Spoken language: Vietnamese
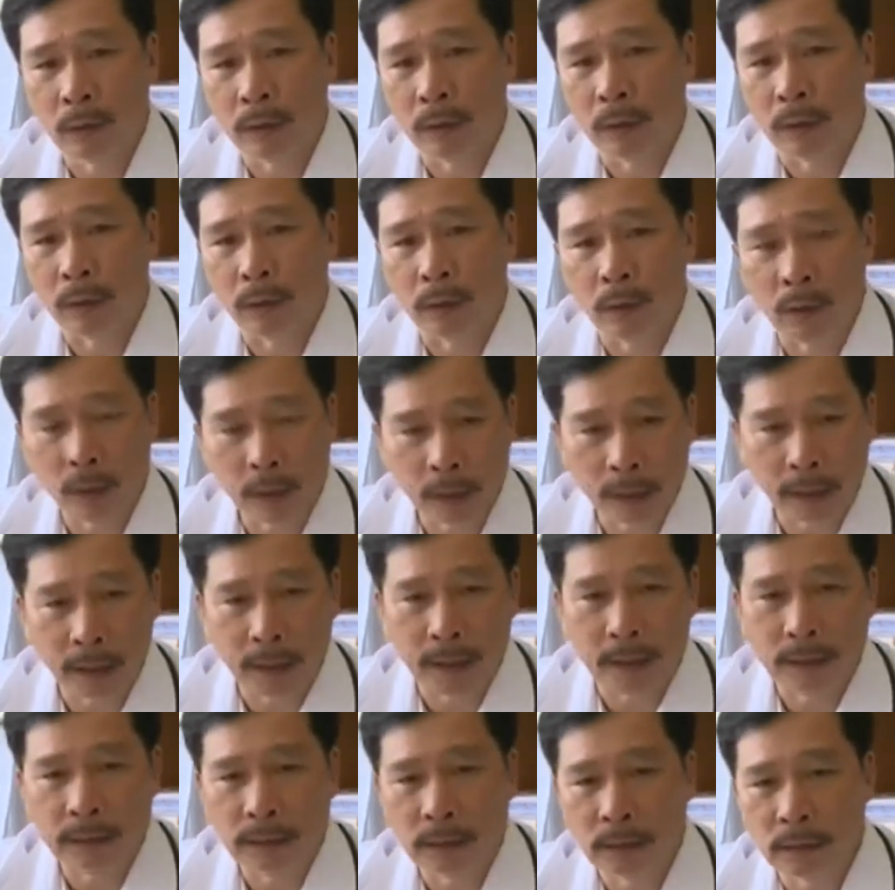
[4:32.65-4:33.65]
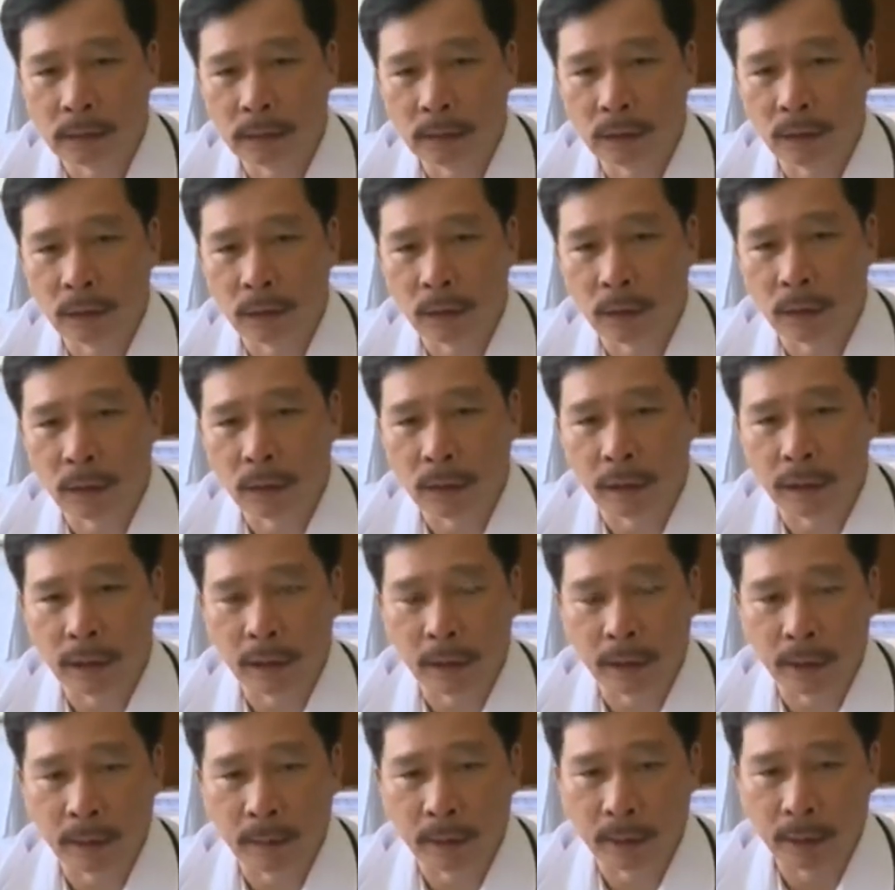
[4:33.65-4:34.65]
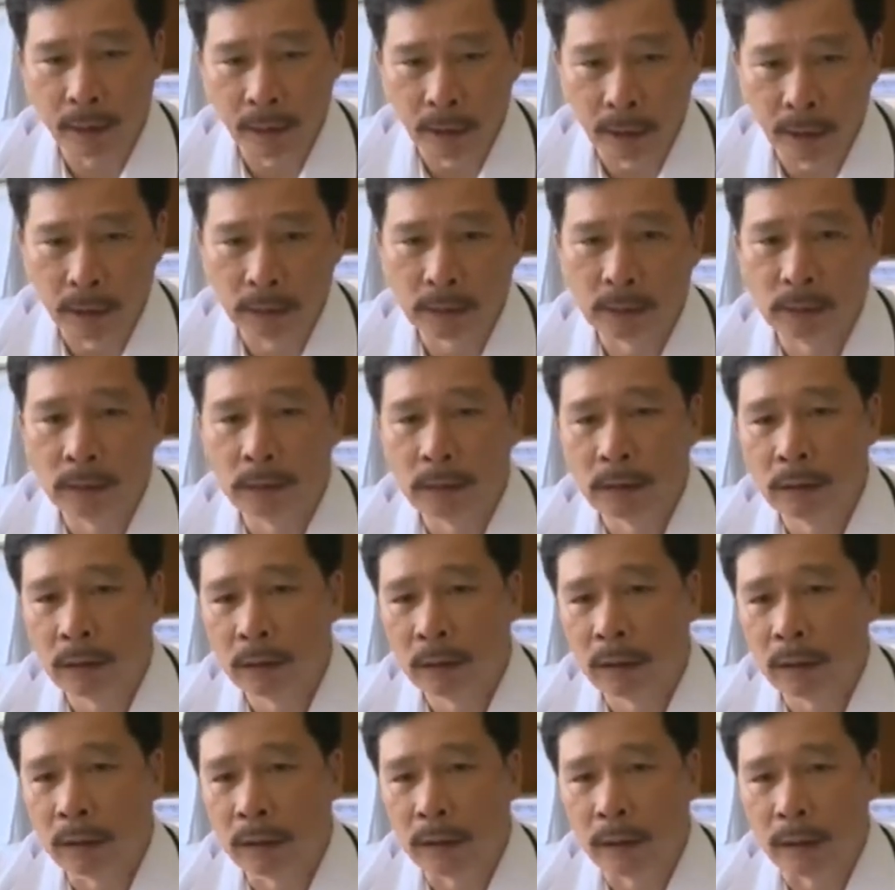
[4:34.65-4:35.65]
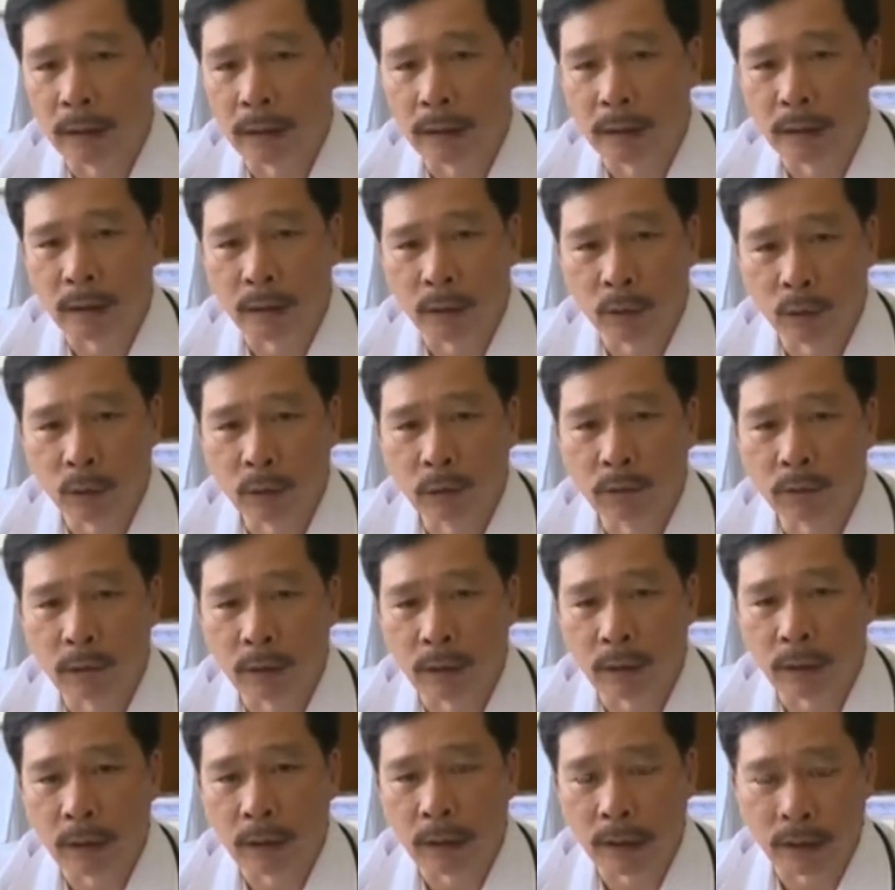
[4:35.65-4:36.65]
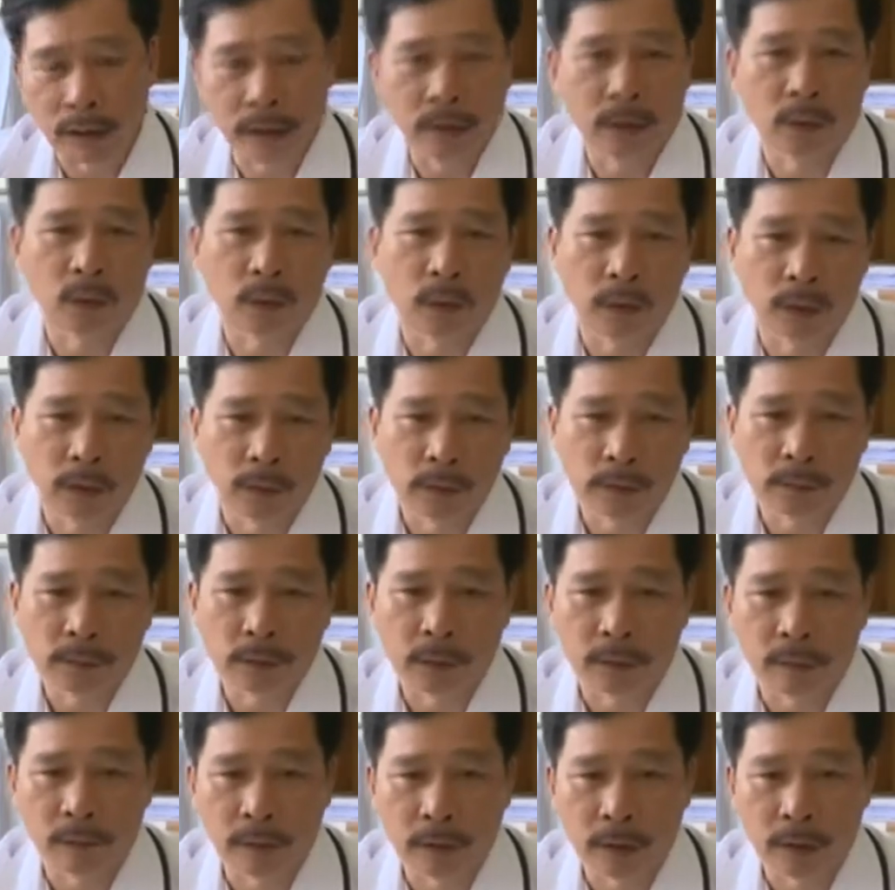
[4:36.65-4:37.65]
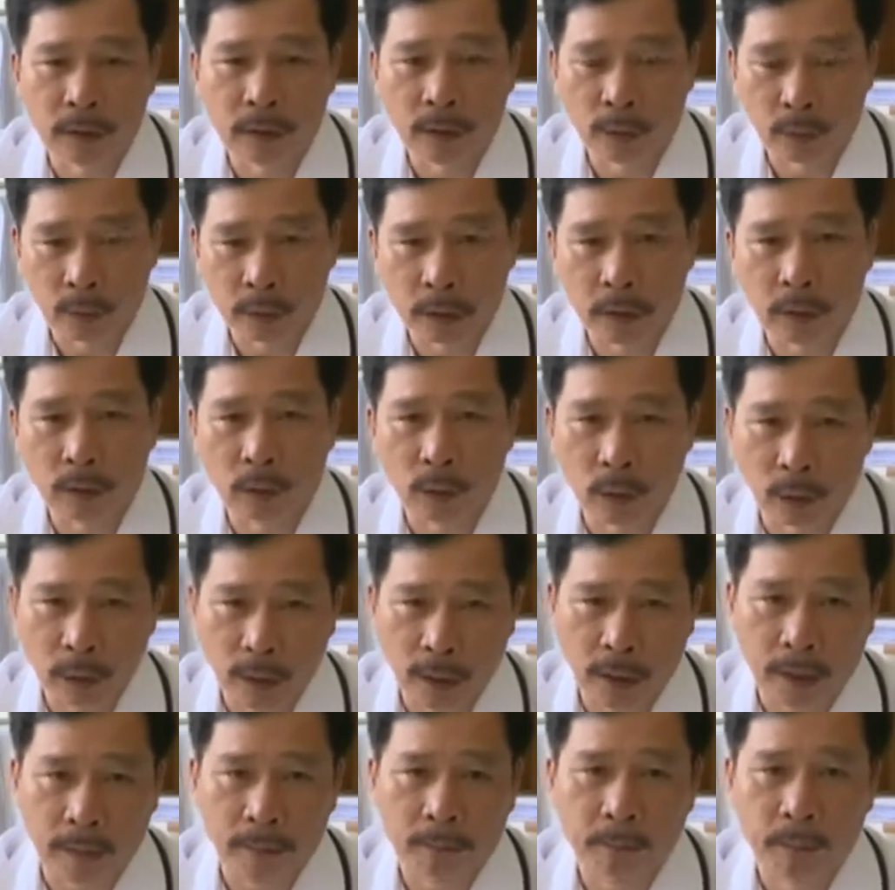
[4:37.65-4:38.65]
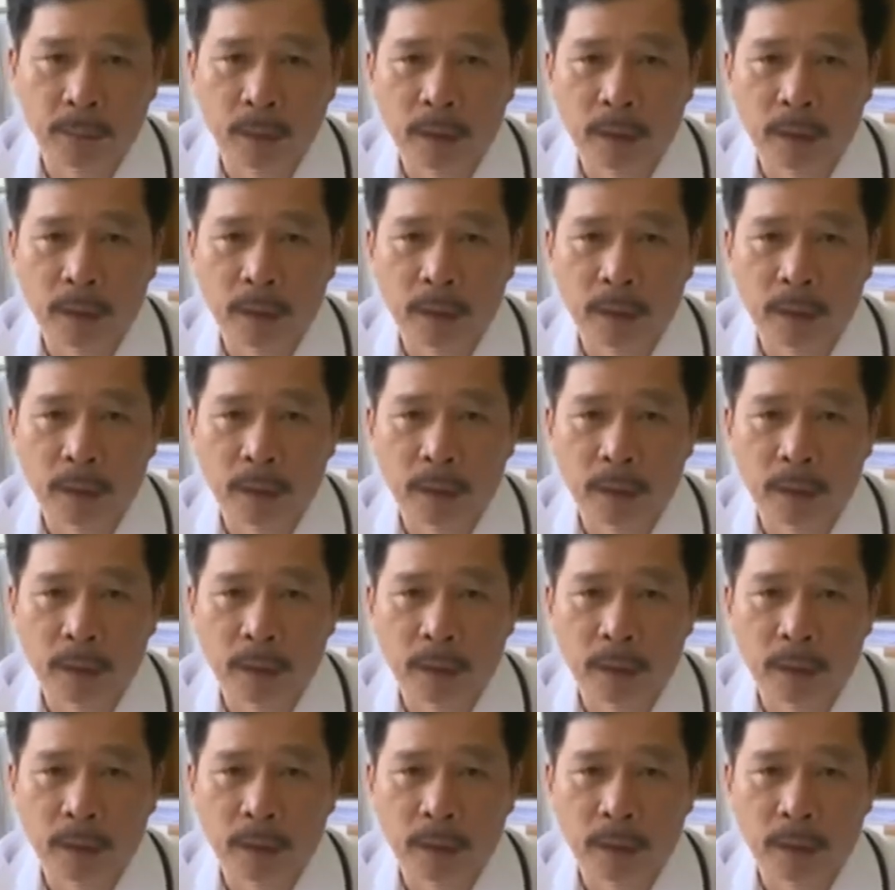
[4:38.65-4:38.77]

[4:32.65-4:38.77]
ờ, khó khăn cho kể cả bệnh nhân kể cả thầy thuốc và cả xã hội nữa tại vì nó điều trị tốn kém